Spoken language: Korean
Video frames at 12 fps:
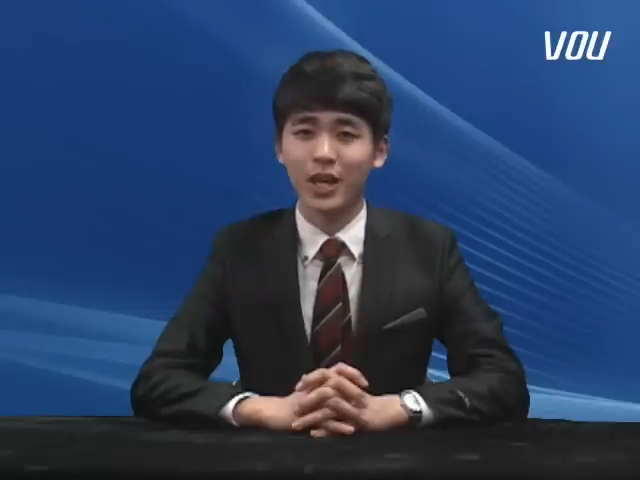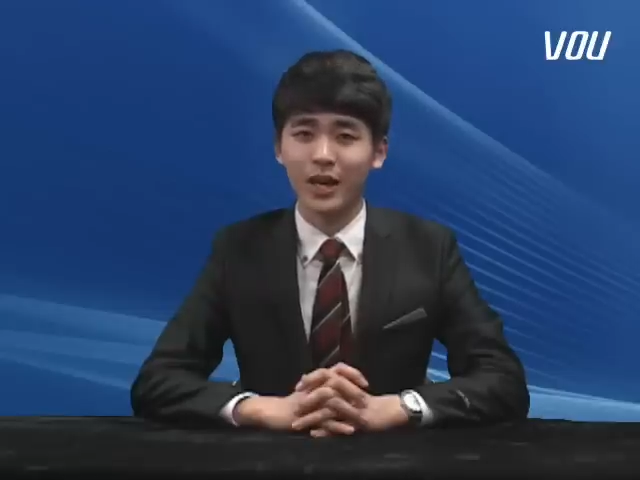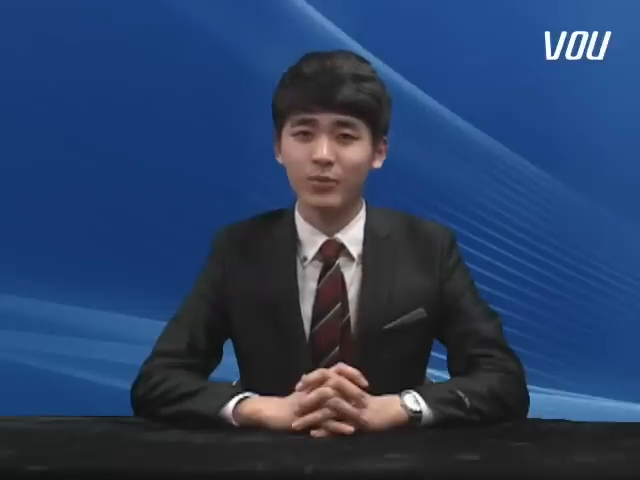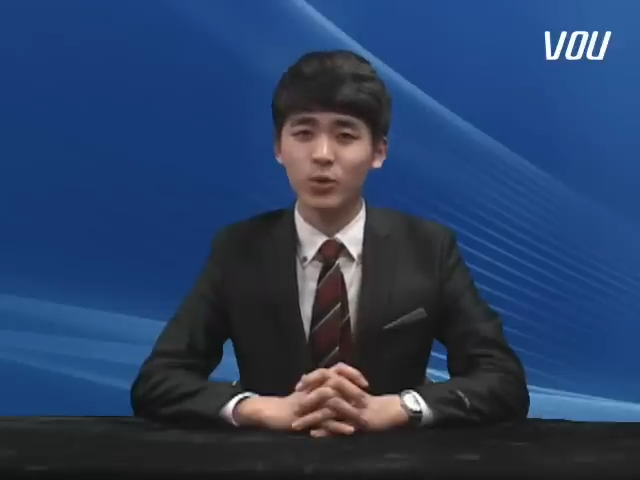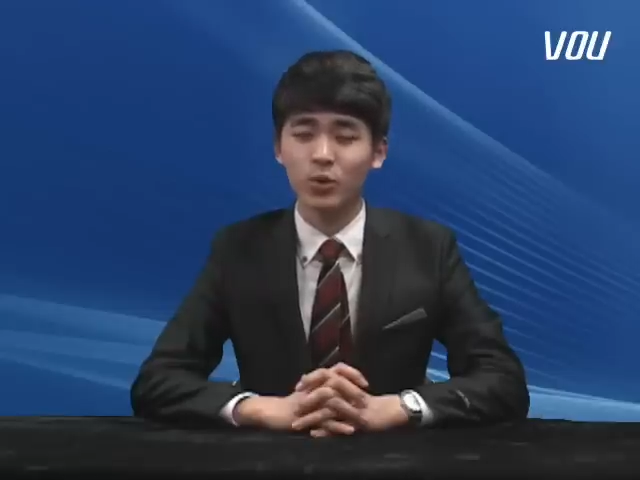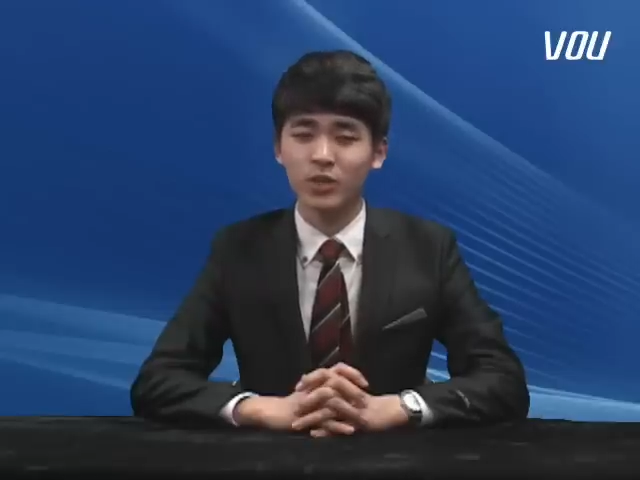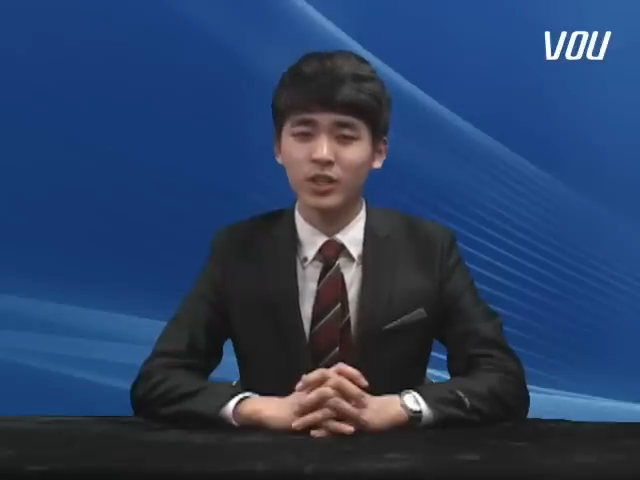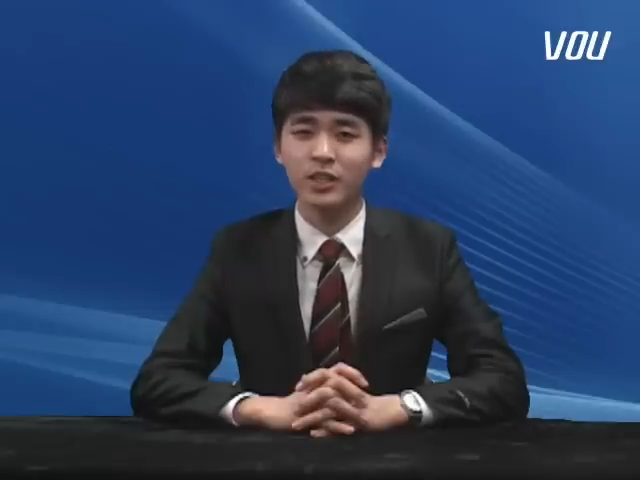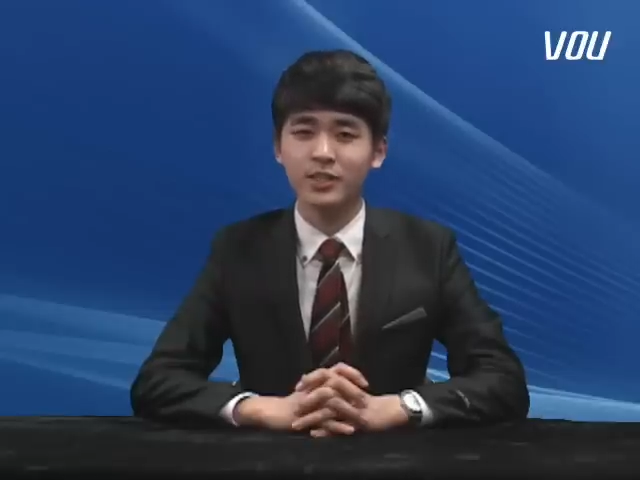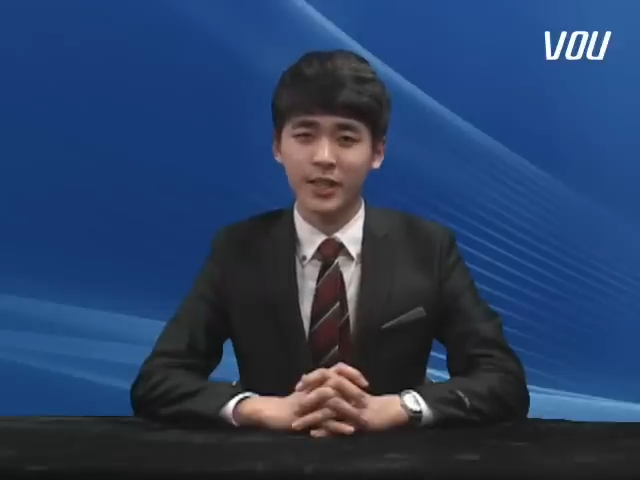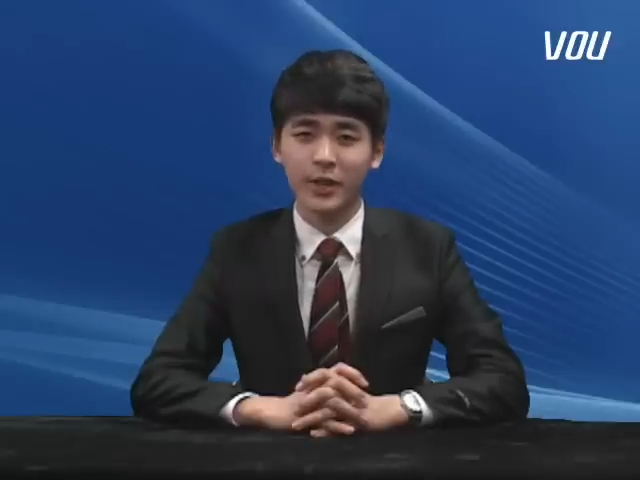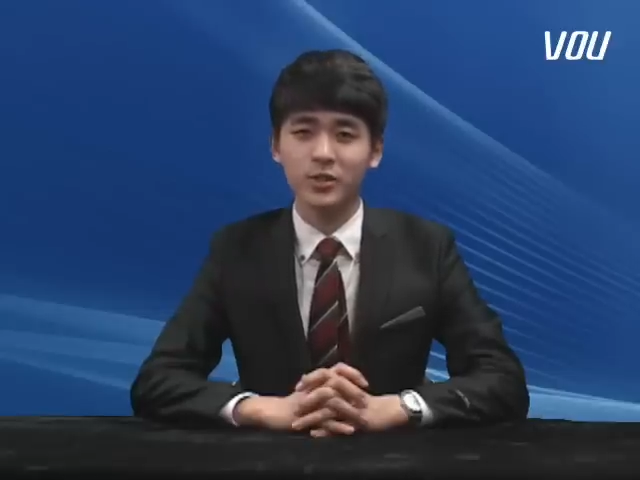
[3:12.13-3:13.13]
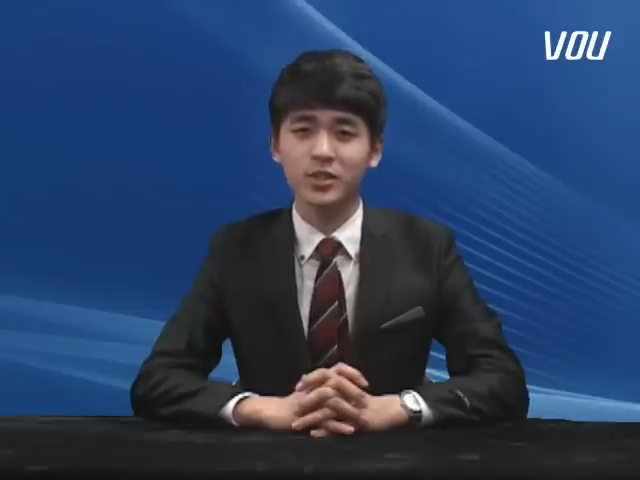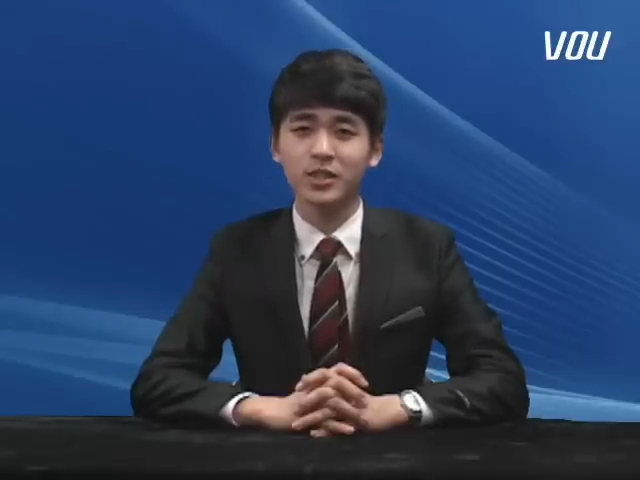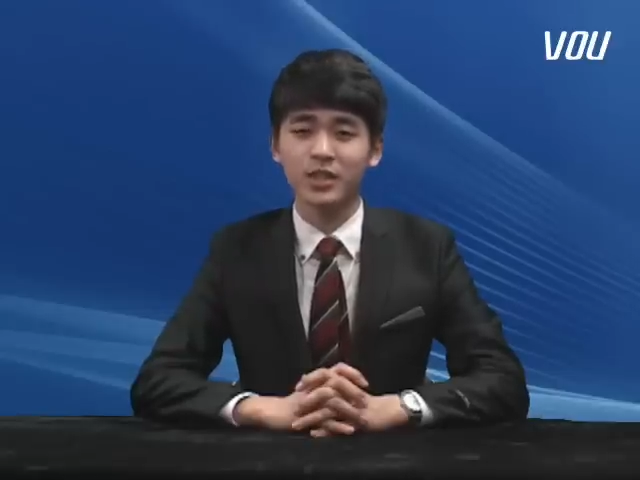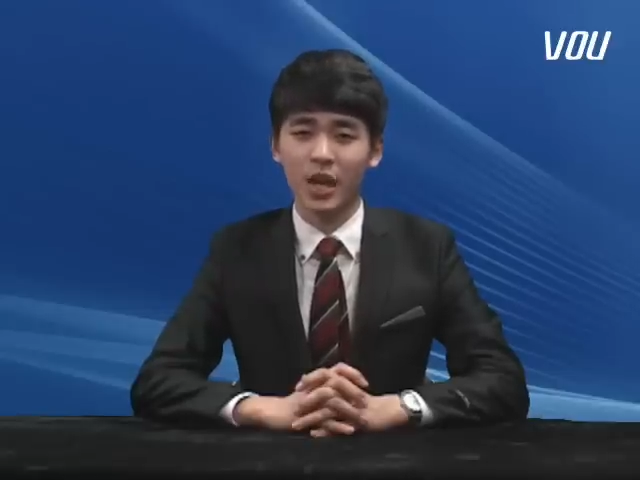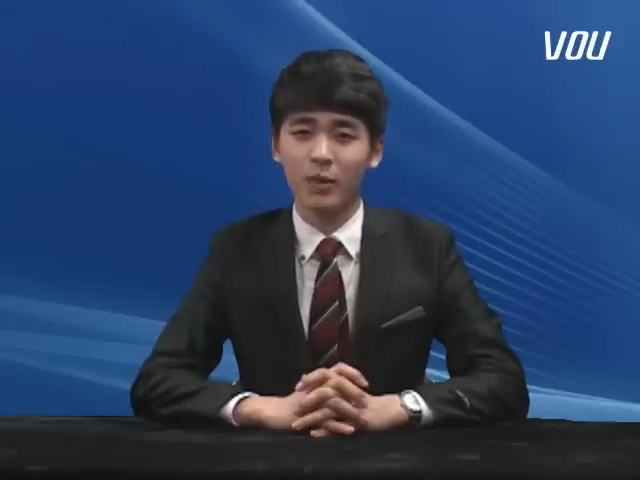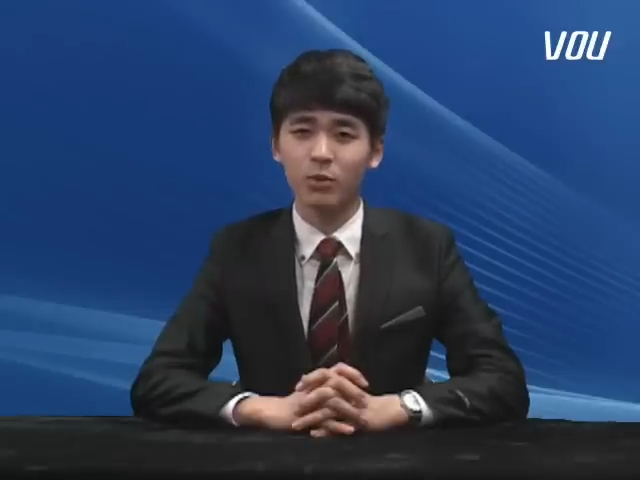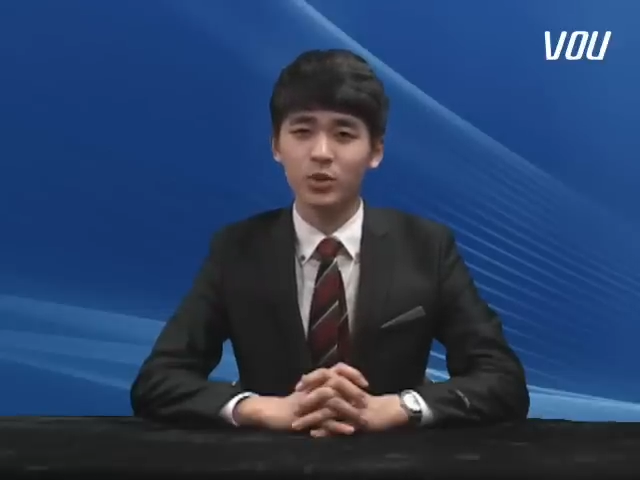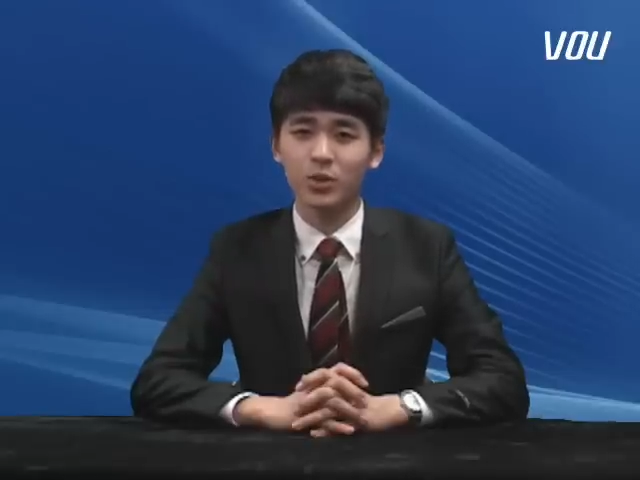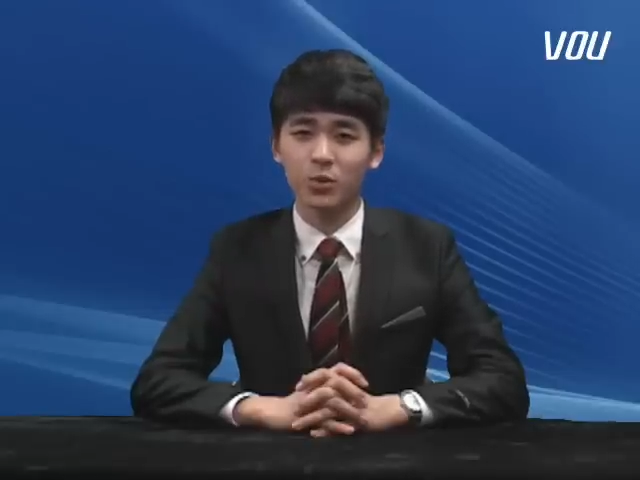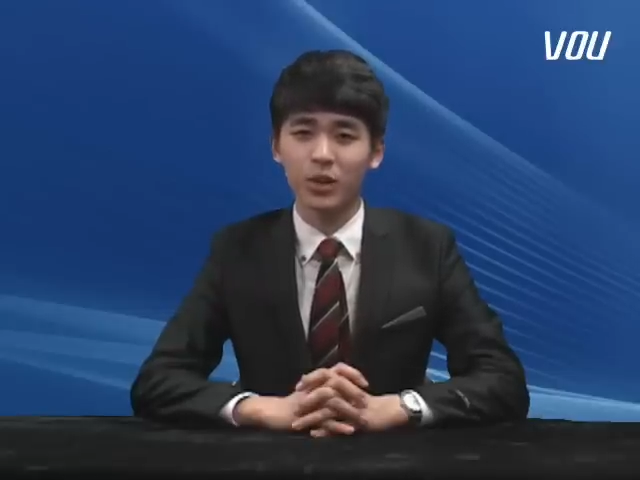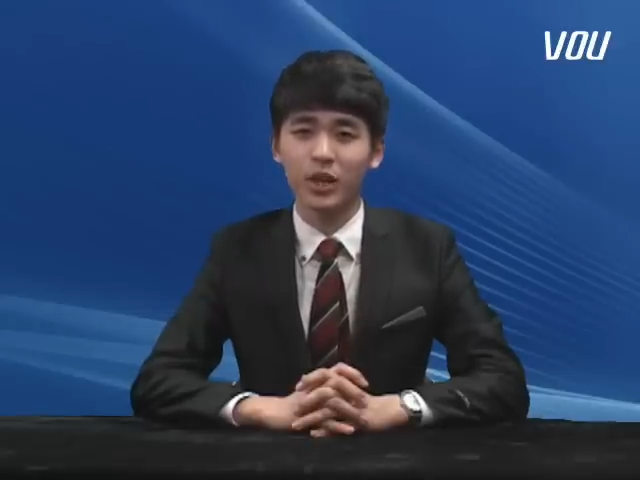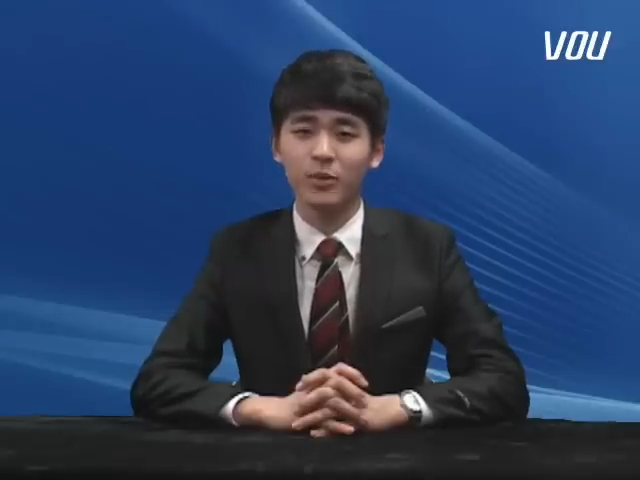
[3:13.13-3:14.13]
감동을 짜여진
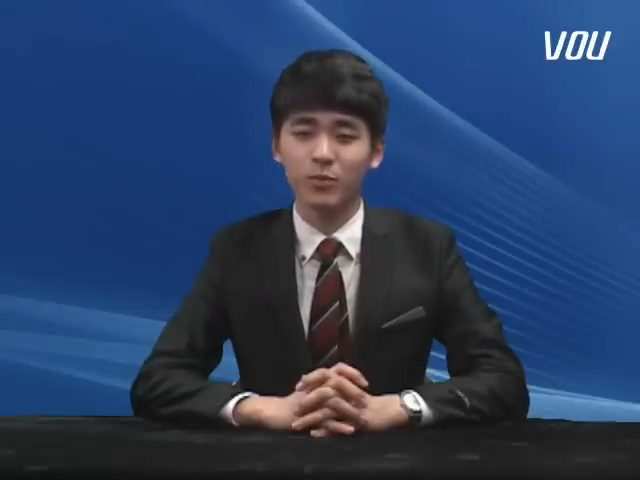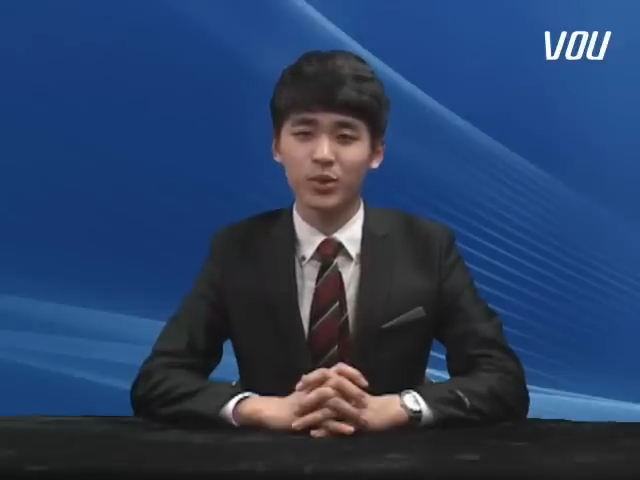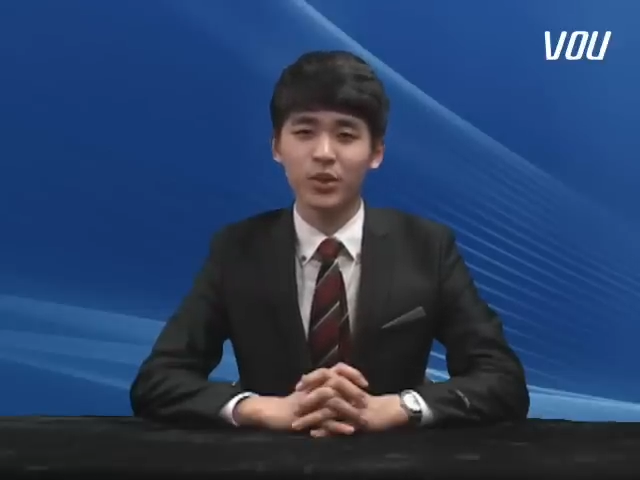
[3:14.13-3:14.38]
대본을 통해